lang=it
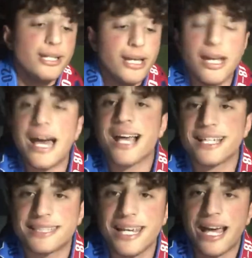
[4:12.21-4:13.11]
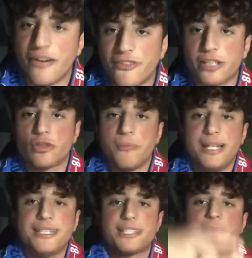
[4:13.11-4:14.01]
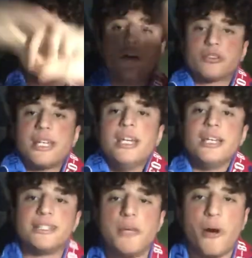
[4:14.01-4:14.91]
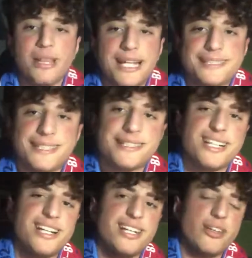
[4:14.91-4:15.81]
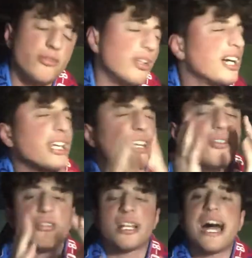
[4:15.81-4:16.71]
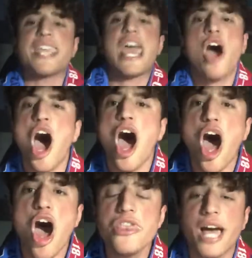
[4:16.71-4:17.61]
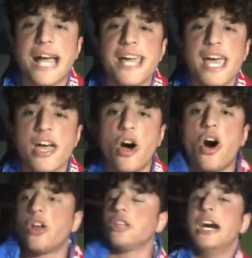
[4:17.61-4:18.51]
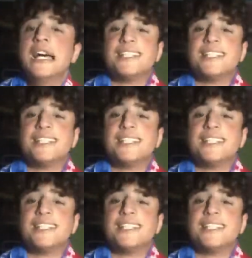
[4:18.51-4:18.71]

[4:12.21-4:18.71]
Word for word: eh, anche se ha fatto bellissime cose tipo l'assist a Caglion Caglion Caglion Caglion